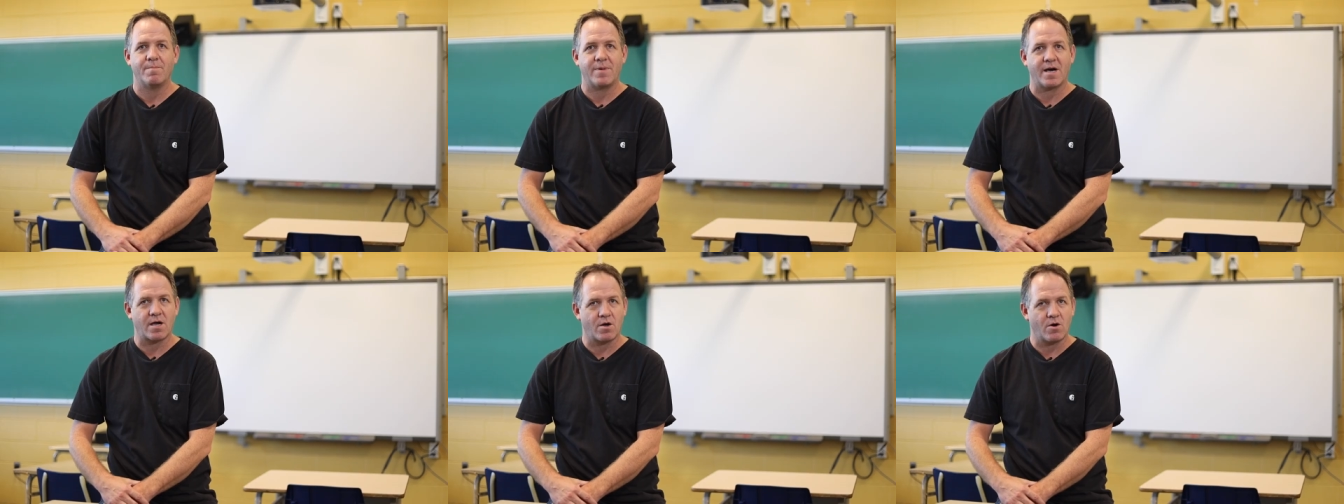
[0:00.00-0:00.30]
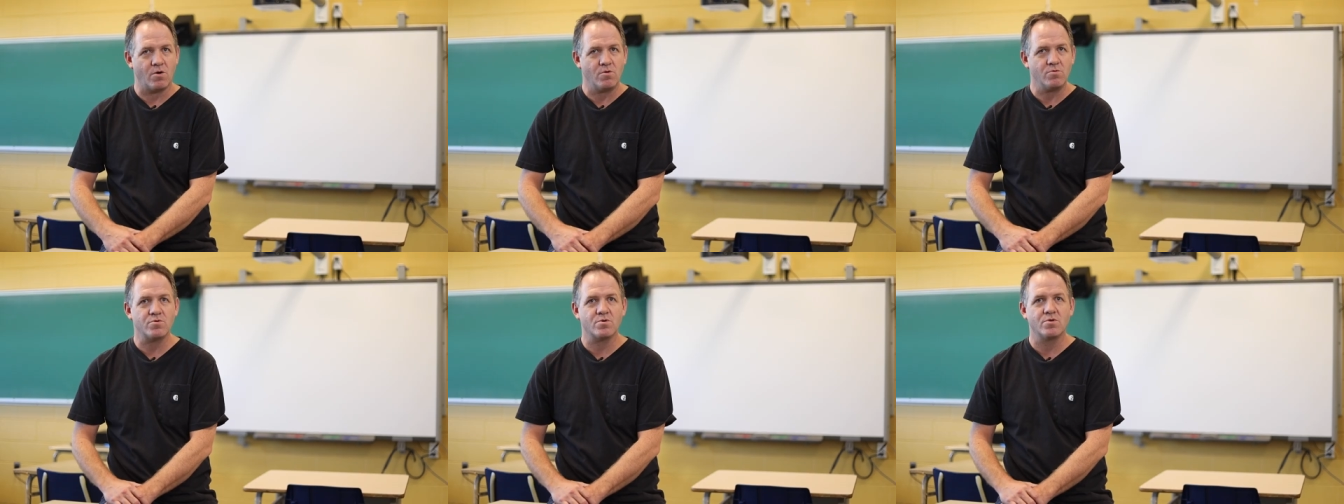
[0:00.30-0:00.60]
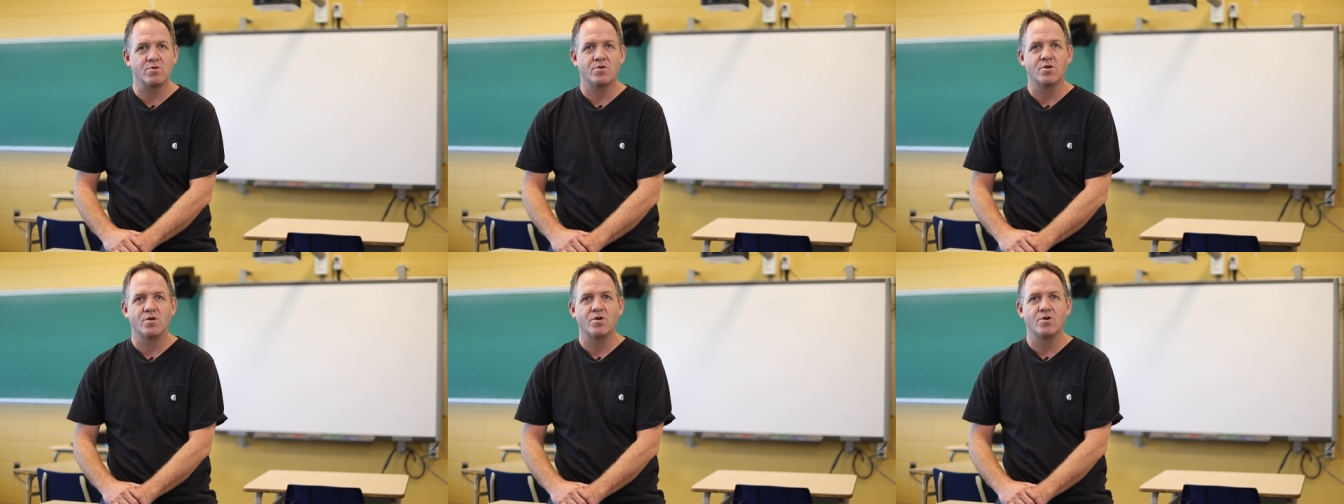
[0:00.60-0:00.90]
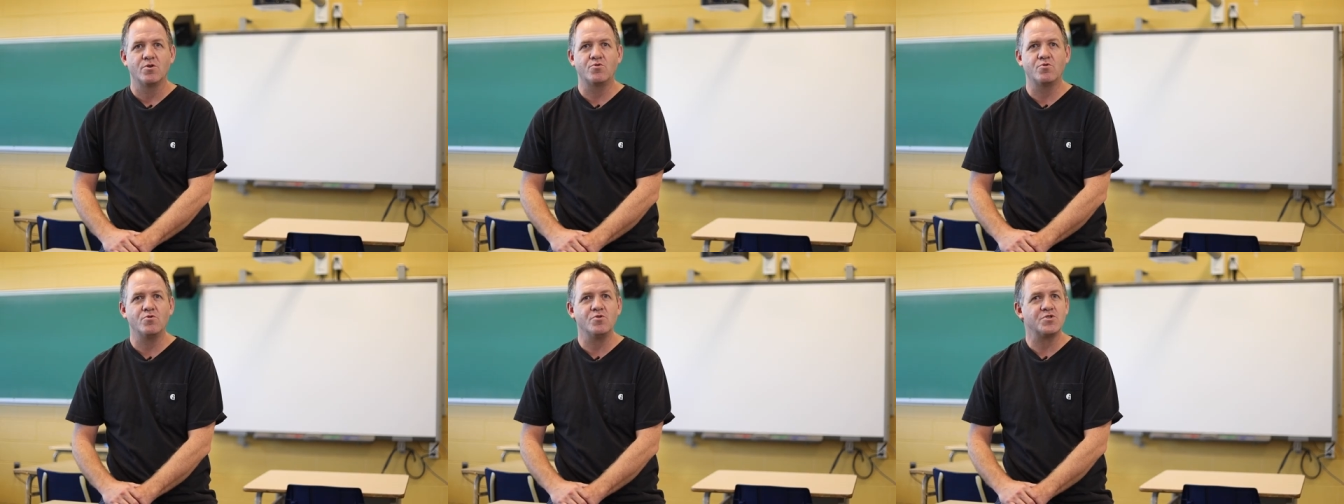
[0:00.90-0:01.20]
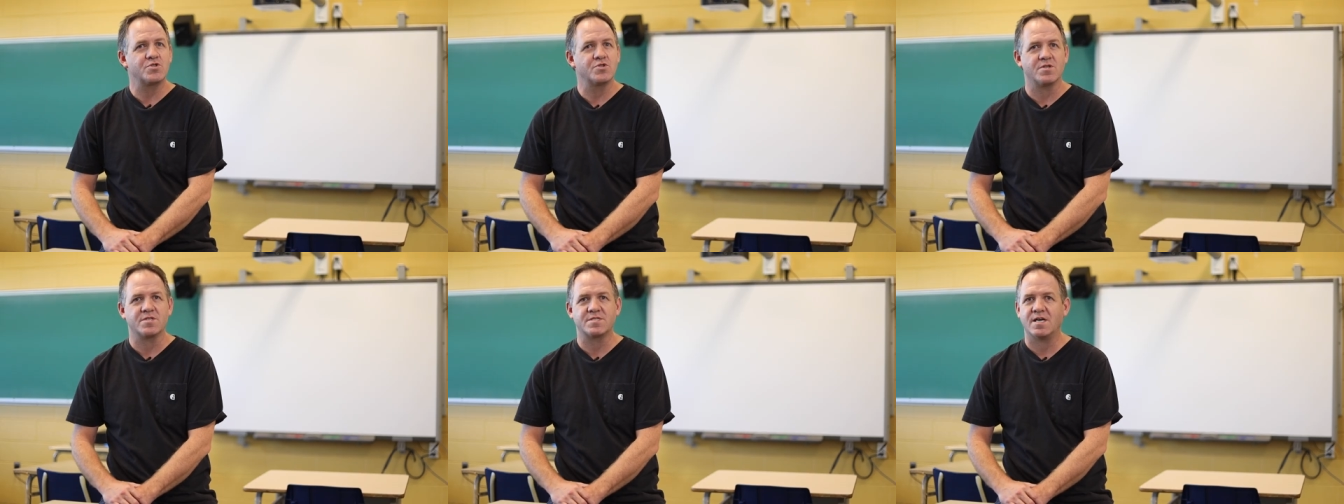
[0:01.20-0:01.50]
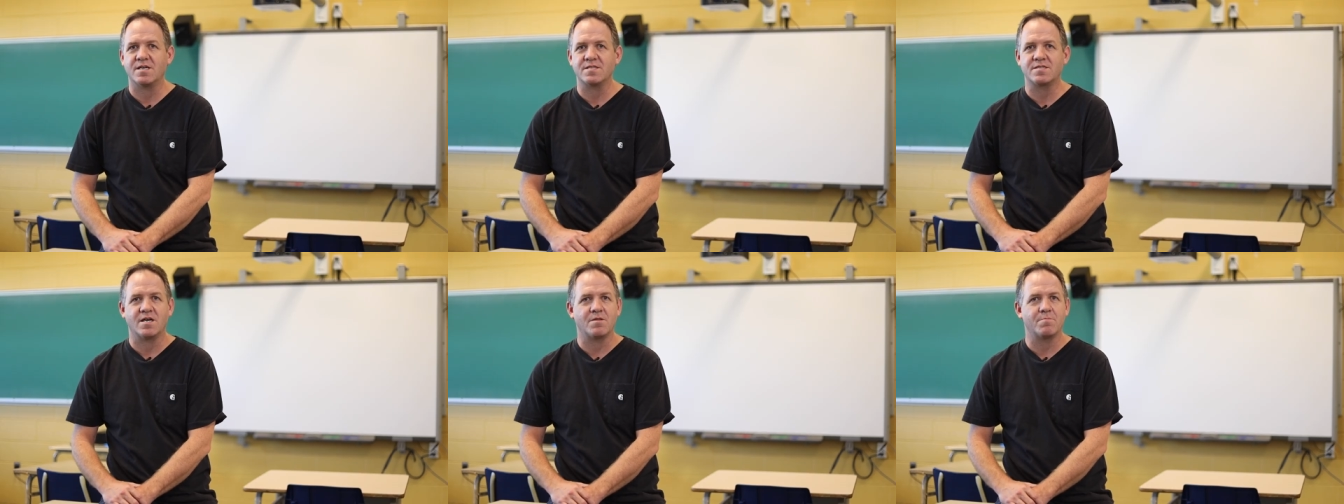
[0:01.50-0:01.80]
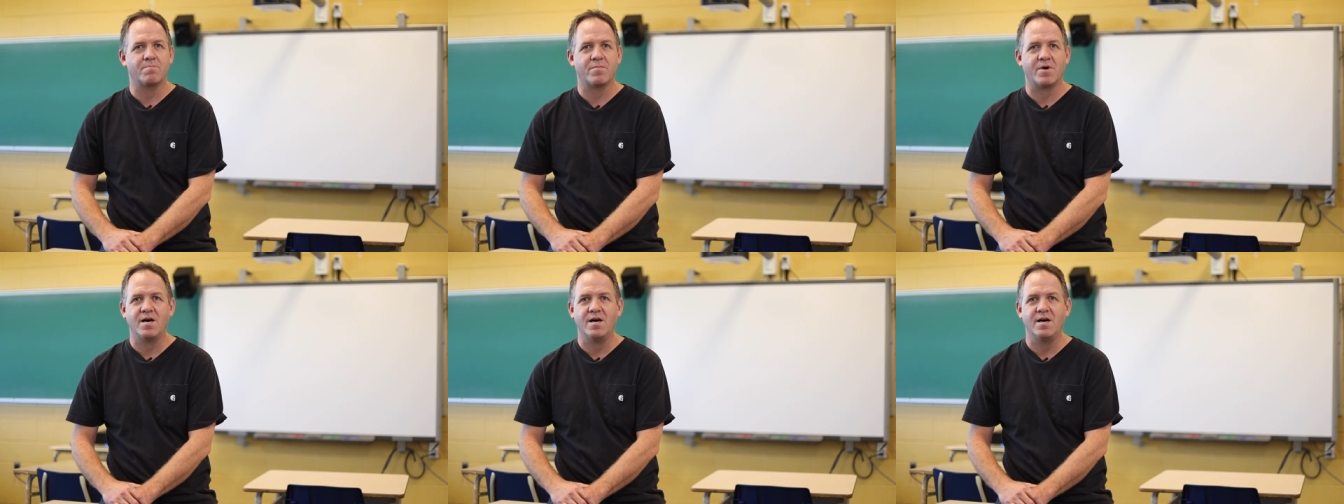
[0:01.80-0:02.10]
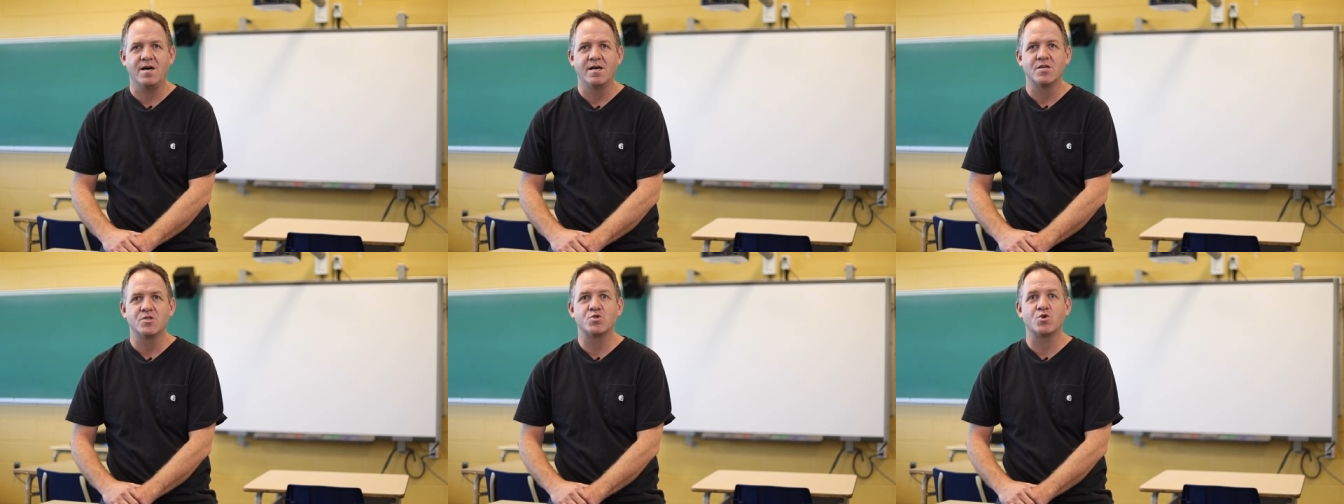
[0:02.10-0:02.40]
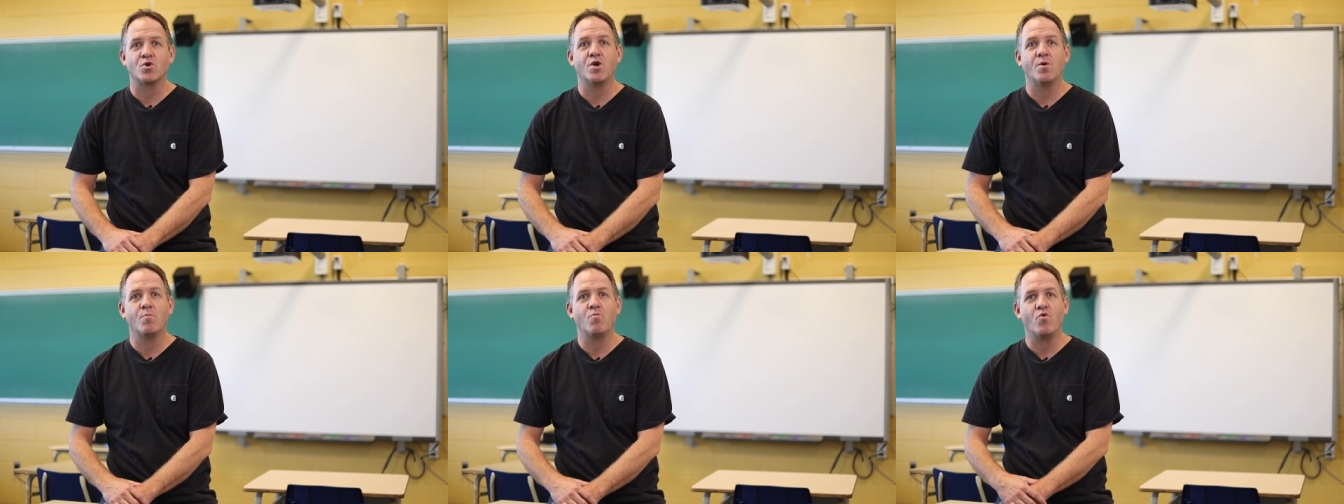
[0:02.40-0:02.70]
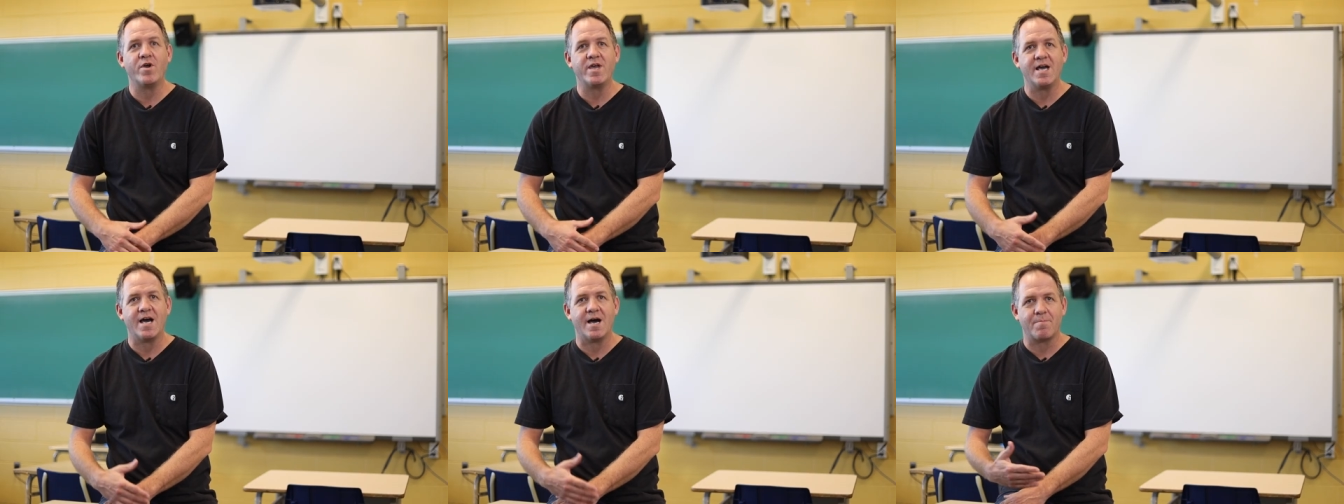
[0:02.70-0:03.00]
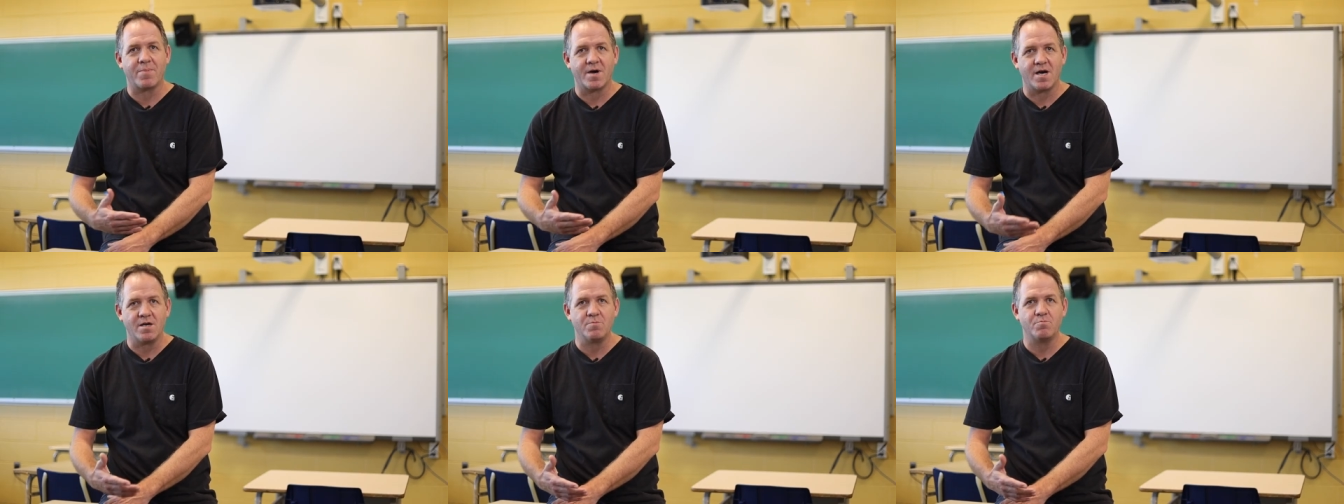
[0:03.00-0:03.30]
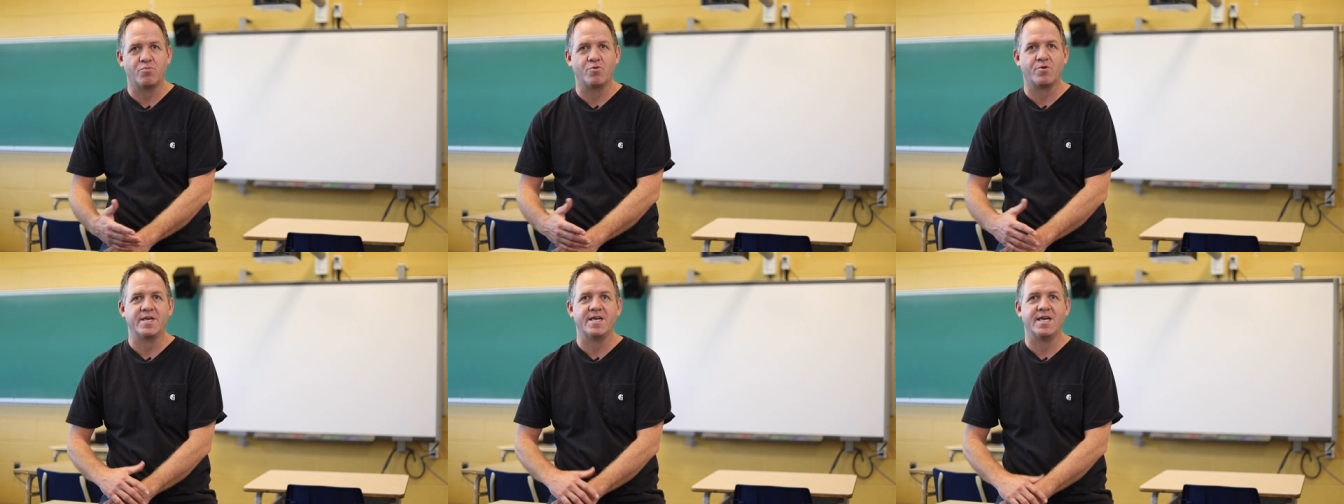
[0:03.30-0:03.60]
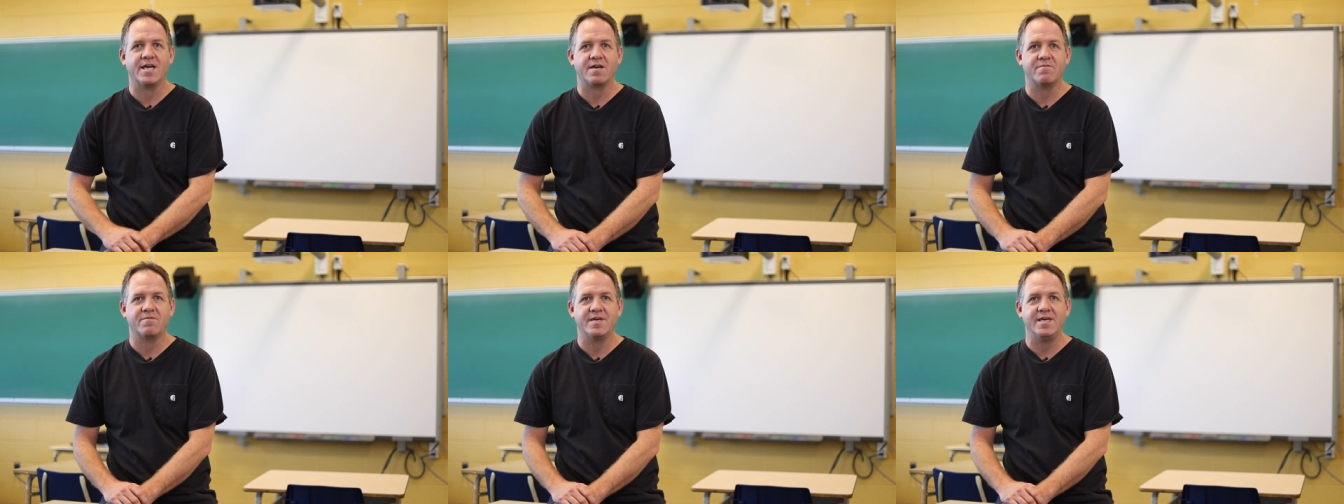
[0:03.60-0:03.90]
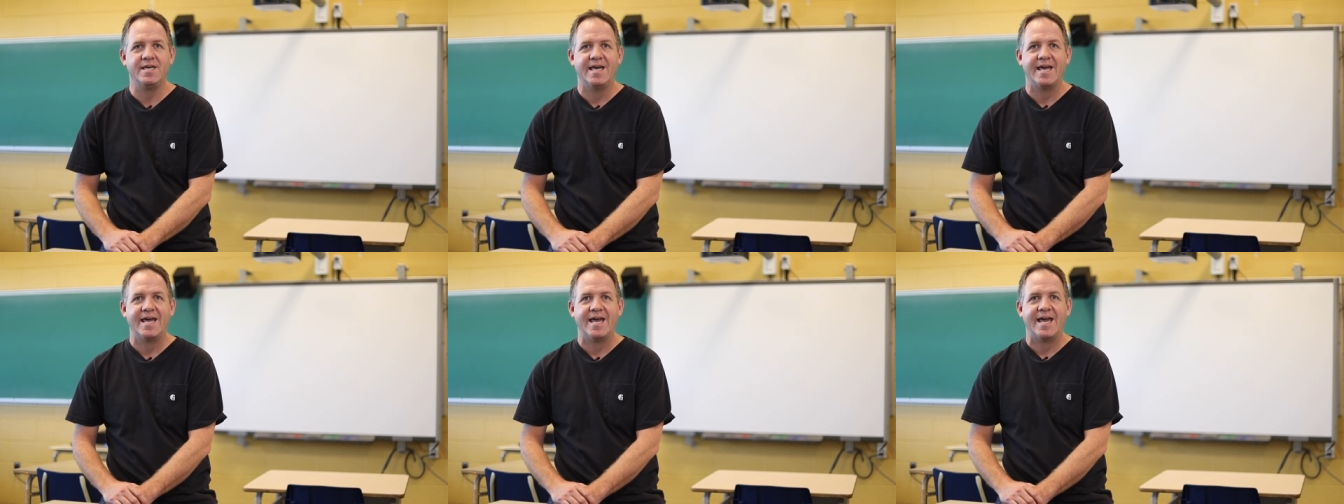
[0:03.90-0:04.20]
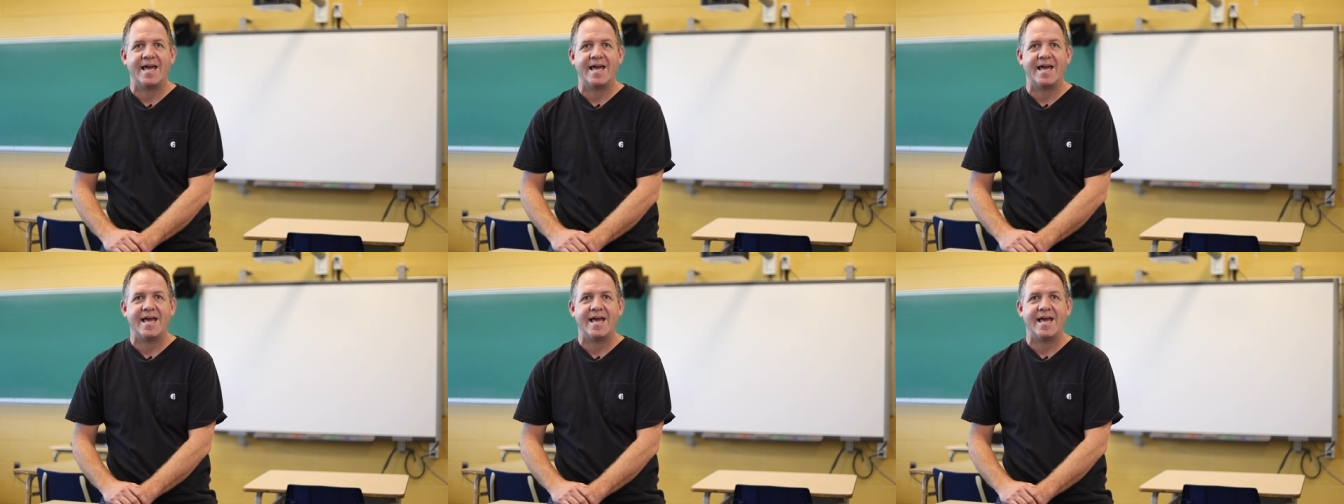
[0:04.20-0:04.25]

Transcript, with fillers: Par contre, tous ne s'entendent pas sur le moyen à prendre pour y arriver,